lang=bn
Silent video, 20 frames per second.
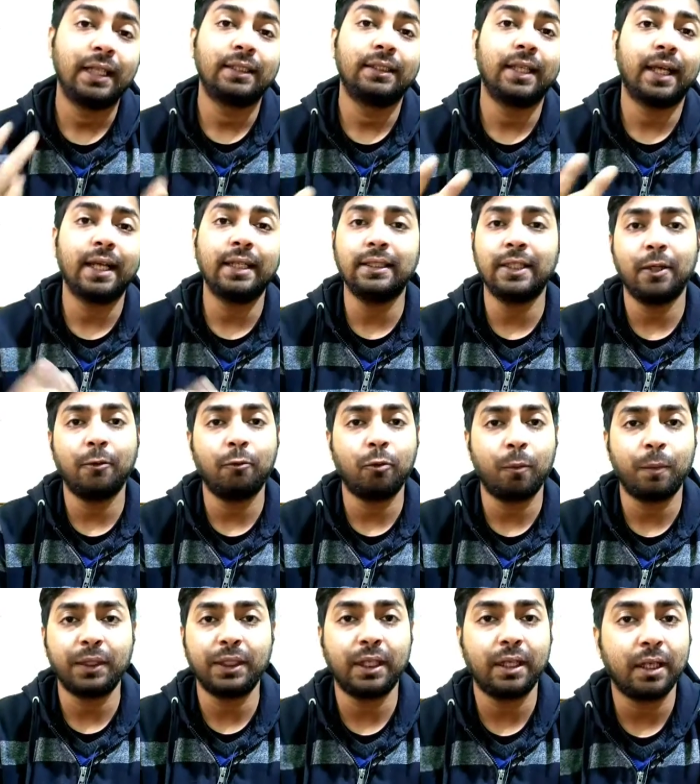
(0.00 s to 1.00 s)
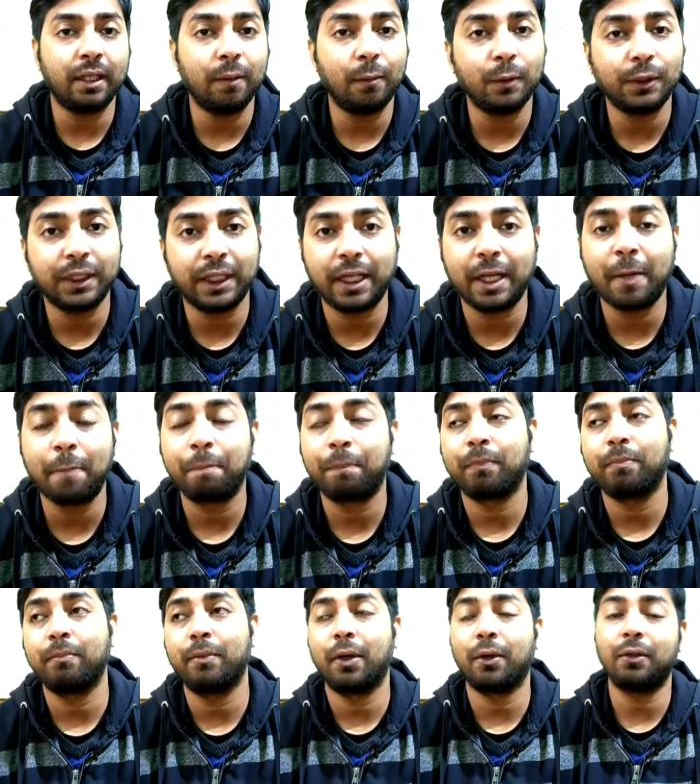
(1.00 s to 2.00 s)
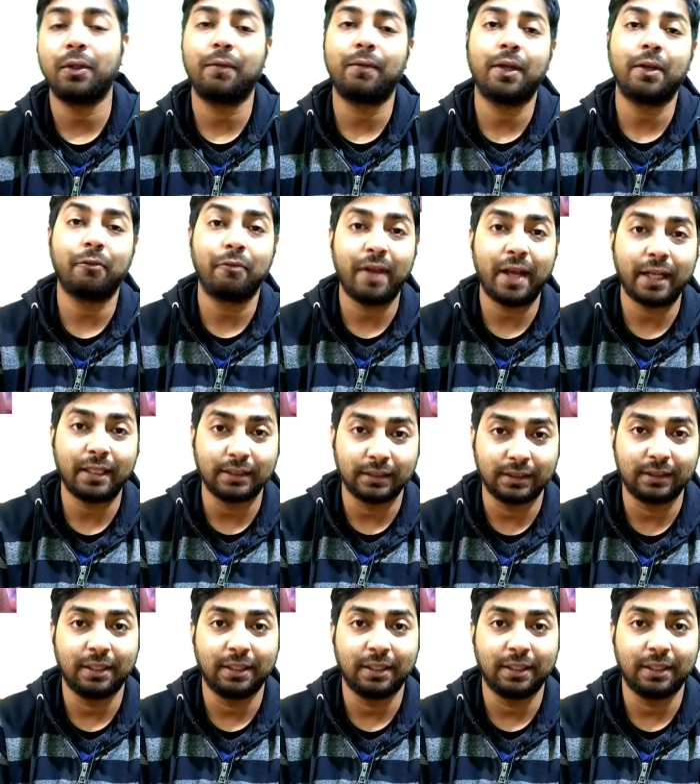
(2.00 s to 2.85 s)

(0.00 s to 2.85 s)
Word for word: সেকেন্ড যে ইনফরমেশনটা দেবো সেটা বেরন ধবনের ফ্যান্স